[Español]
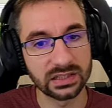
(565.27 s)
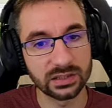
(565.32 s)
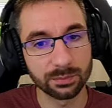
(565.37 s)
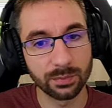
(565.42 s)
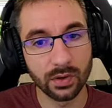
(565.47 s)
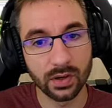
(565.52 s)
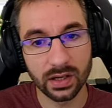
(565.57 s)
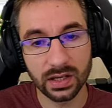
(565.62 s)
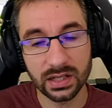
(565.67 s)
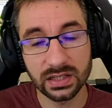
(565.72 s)
esa
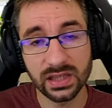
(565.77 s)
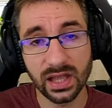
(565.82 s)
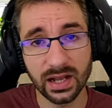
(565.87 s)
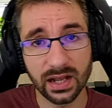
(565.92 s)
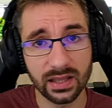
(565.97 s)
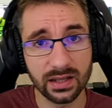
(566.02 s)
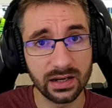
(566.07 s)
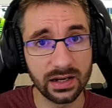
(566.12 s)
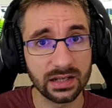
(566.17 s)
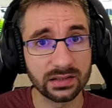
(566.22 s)
esponjita
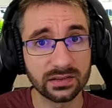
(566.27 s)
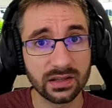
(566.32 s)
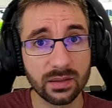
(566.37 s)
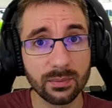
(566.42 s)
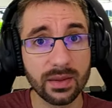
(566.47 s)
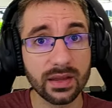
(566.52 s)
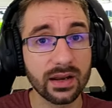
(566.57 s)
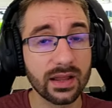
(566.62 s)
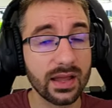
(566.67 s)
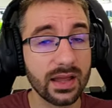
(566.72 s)
que hay en el
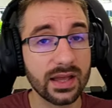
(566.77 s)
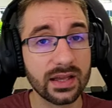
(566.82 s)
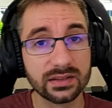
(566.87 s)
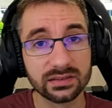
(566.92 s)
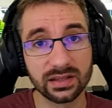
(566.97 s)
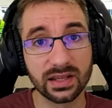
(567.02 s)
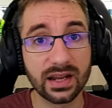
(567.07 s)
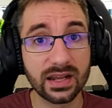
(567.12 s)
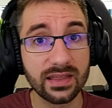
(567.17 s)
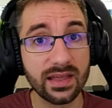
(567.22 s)
skimmer,
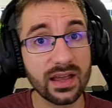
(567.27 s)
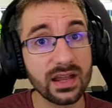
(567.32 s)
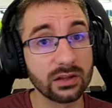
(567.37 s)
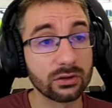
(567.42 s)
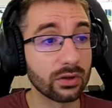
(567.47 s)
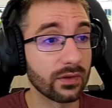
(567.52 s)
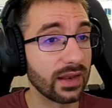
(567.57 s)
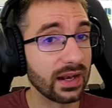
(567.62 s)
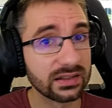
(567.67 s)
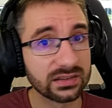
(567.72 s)
se queda
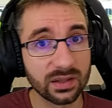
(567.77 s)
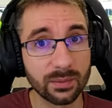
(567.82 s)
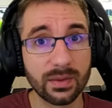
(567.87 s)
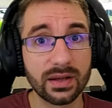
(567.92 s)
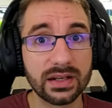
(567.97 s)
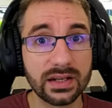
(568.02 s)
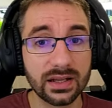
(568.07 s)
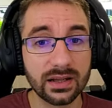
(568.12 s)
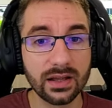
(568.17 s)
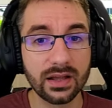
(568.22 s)
ahí toda la
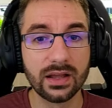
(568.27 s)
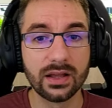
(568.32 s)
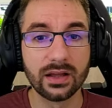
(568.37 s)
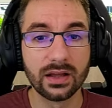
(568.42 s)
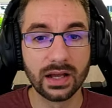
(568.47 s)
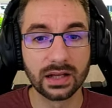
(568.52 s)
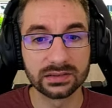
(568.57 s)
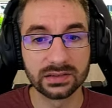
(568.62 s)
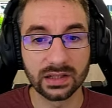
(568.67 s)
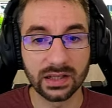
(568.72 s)
semana
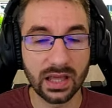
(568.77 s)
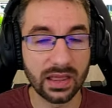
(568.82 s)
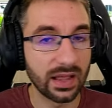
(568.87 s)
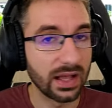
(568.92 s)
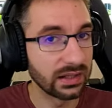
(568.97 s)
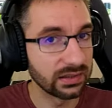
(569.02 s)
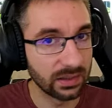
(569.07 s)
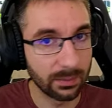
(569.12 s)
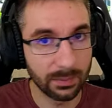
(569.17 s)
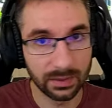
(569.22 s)
hasta que
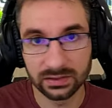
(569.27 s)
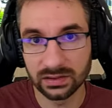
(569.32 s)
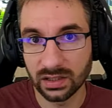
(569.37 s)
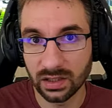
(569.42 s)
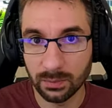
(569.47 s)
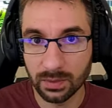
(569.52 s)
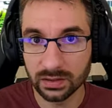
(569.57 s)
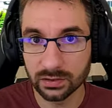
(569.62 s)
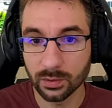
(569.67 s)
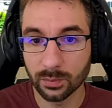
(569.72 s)
hagas el
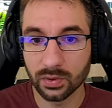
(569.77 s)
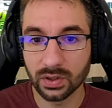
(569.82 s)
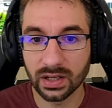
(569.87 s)
mantenimiento,